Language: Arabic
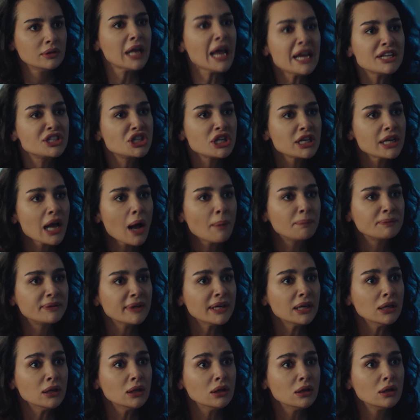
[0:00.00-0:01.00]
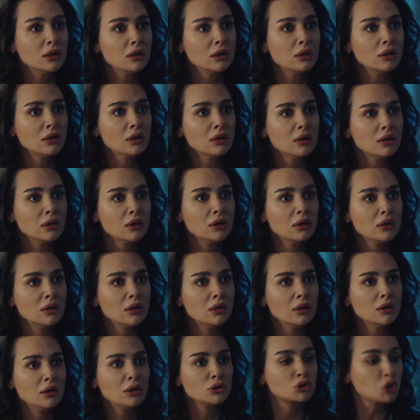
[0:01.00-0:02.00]
وليش عمل هيك
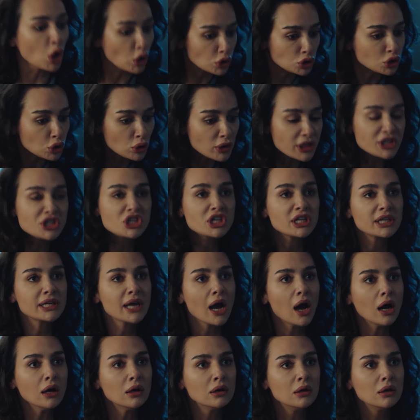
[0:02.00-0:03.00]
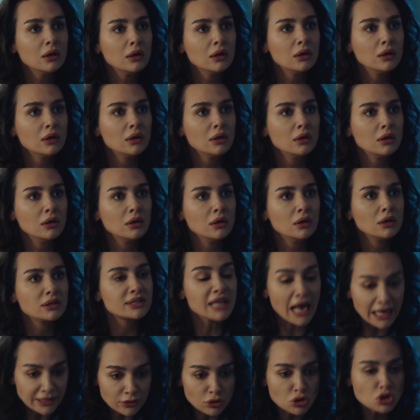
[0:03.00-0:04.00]
لانه ابنه مريض
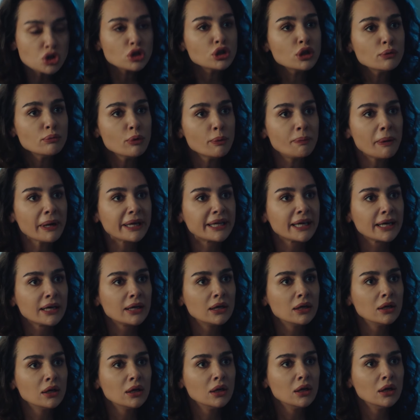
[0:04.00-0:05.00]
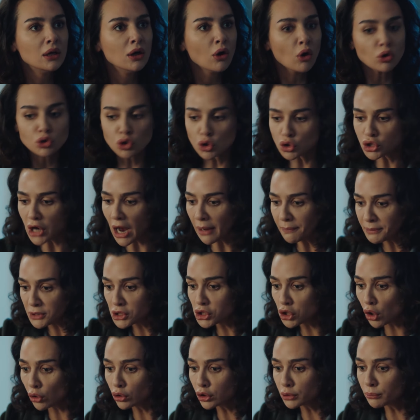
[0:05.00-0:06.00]
انت فكرت بهالشي وشو
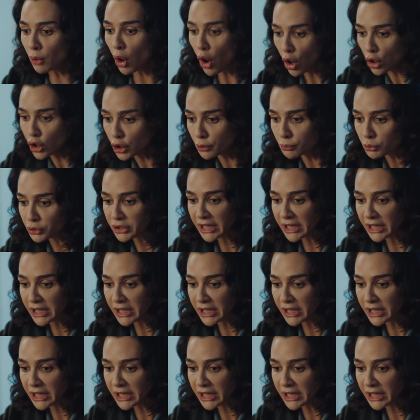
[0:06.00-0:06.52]
ممكن يصير للولد